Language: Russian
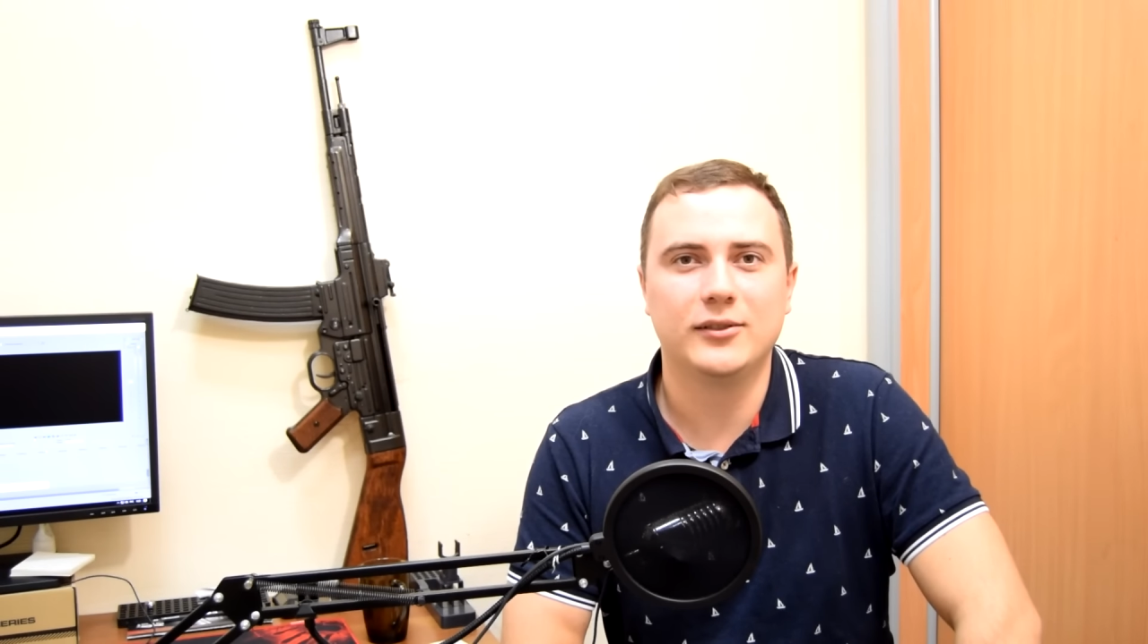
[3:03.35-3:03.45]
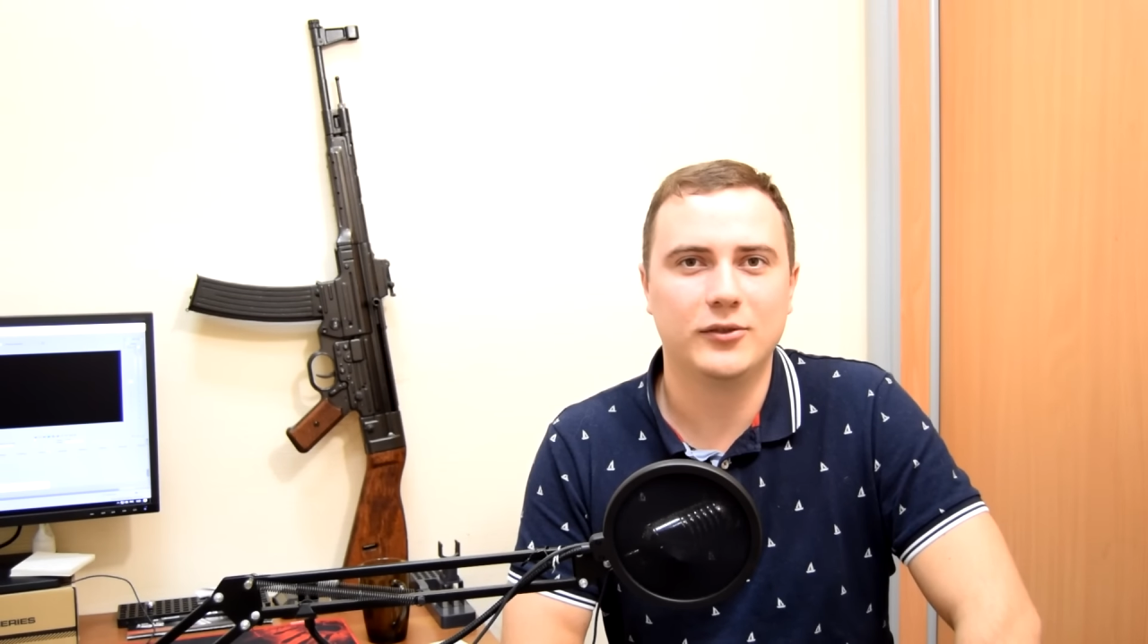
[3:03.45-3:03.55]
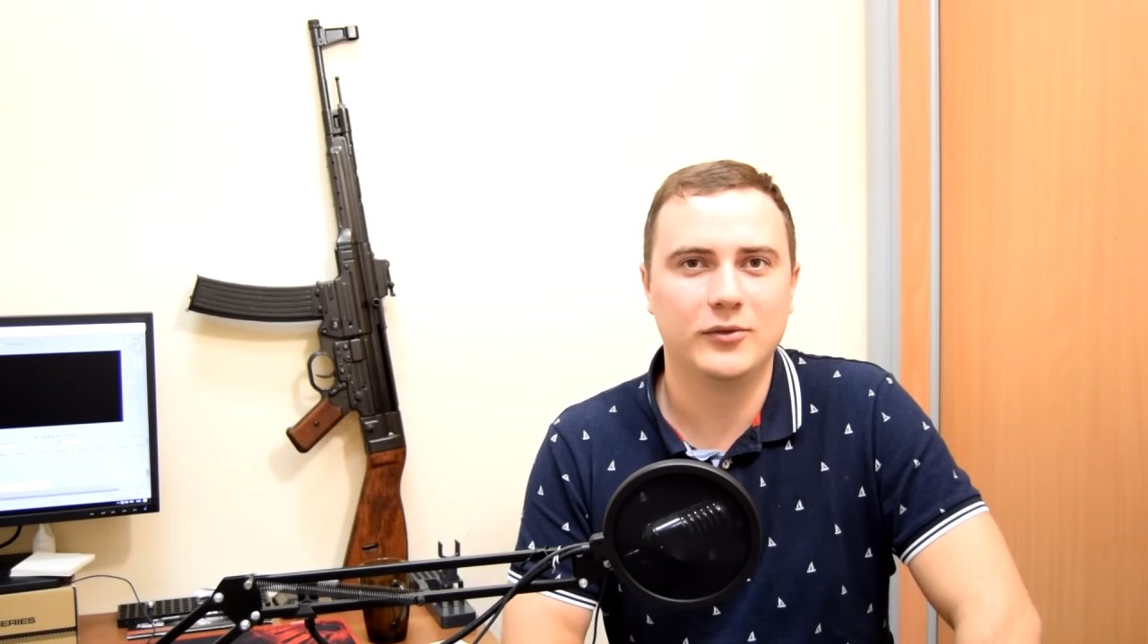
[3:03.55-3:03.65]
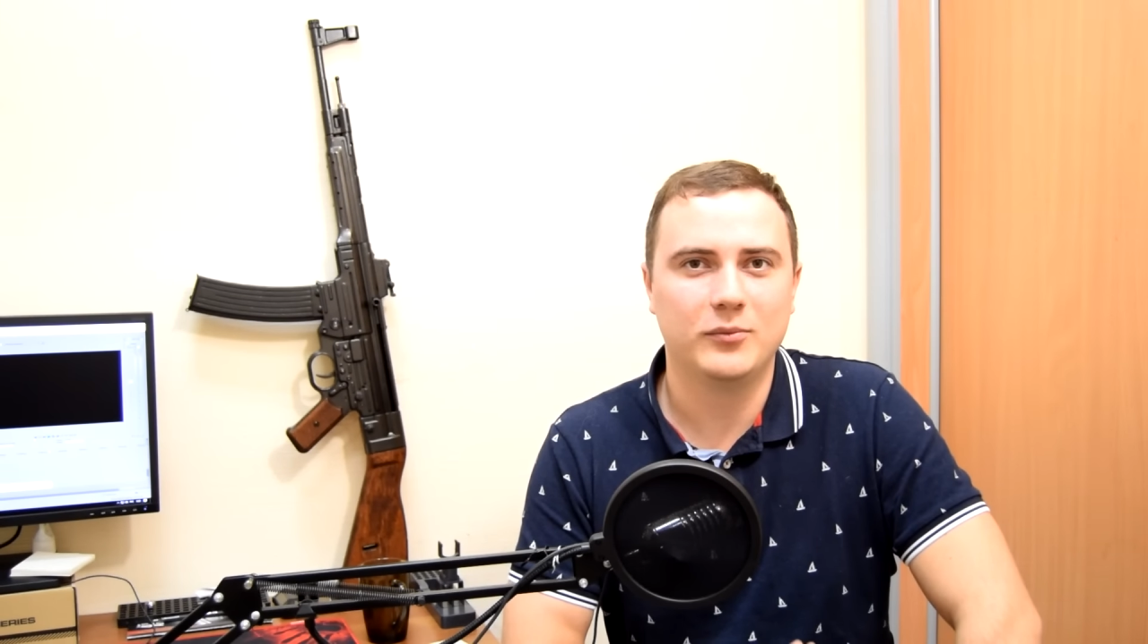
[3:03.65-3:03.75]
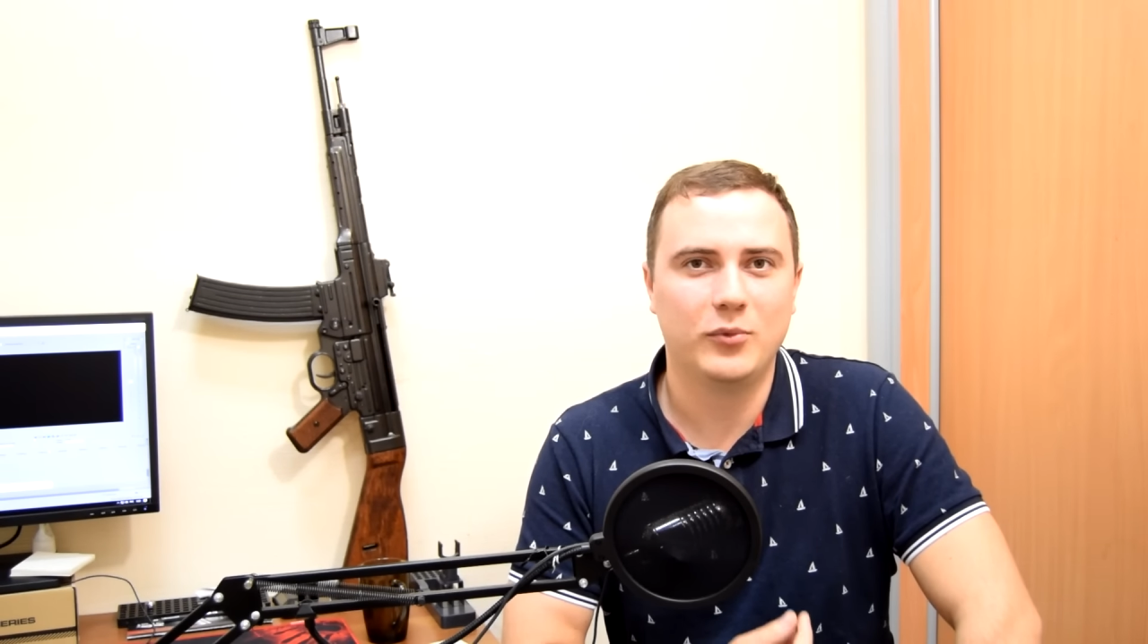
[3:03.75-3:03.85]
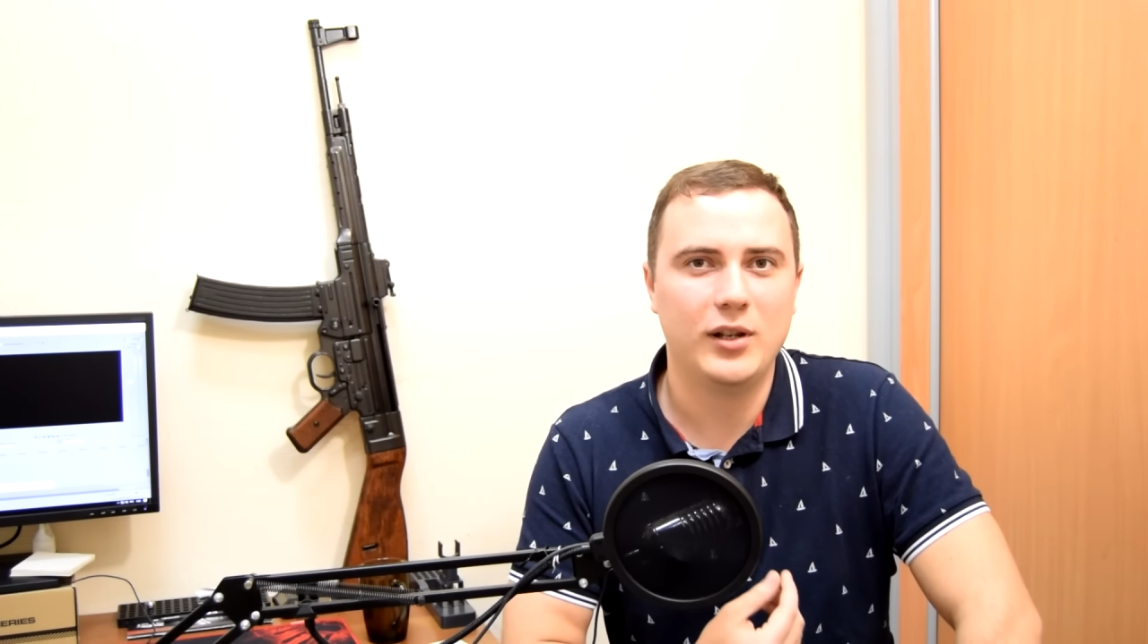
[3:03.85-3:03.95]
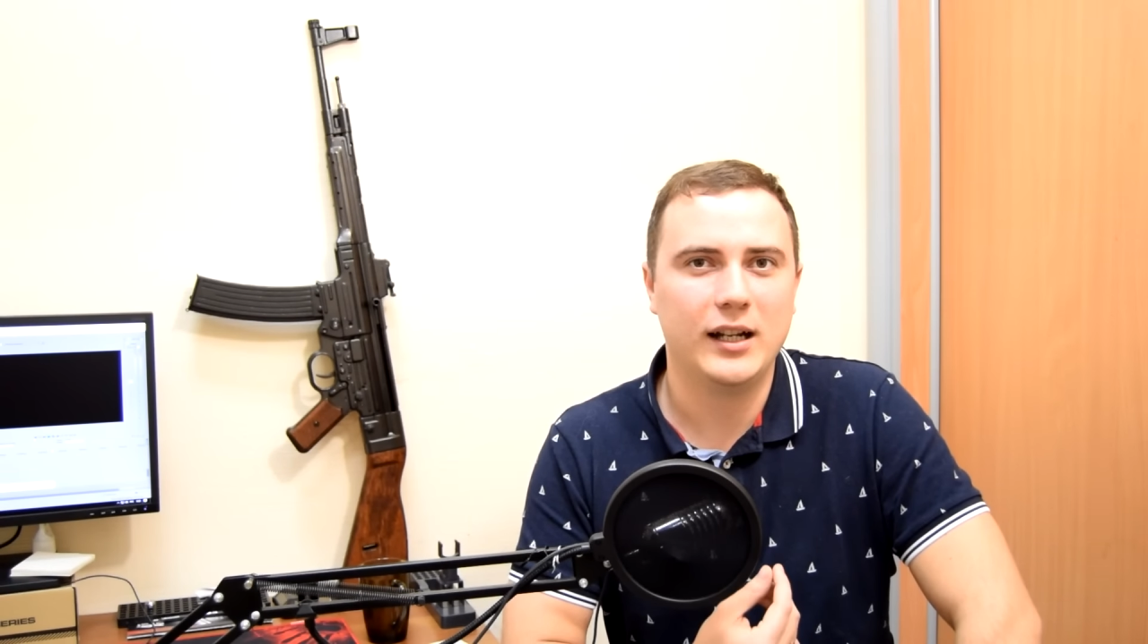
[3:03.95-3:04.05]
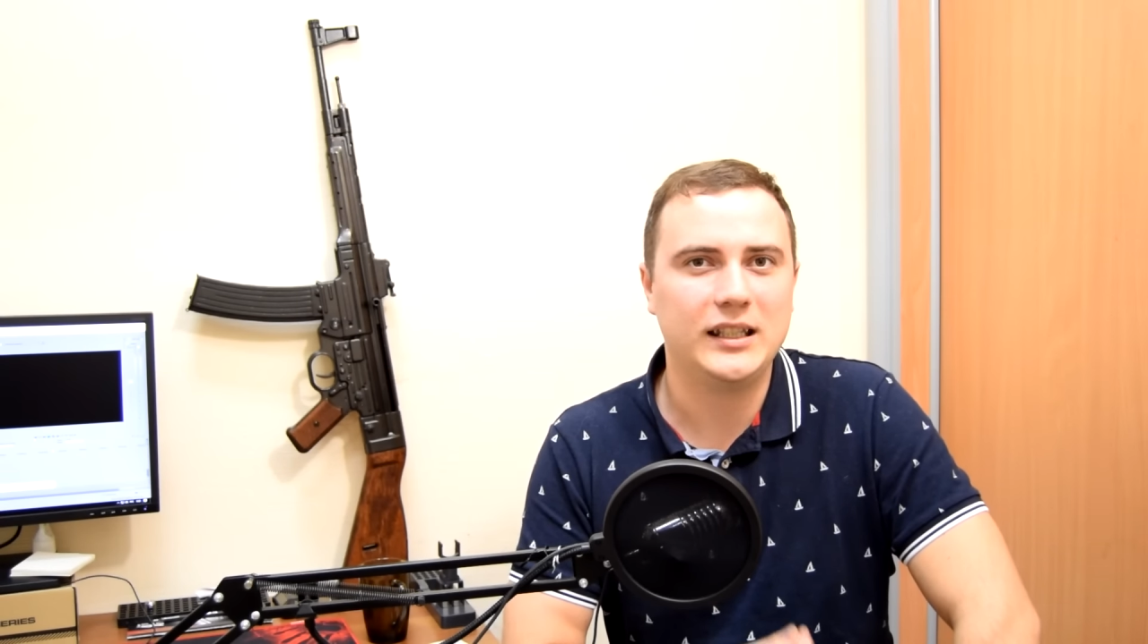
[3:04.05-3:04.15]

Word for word: он более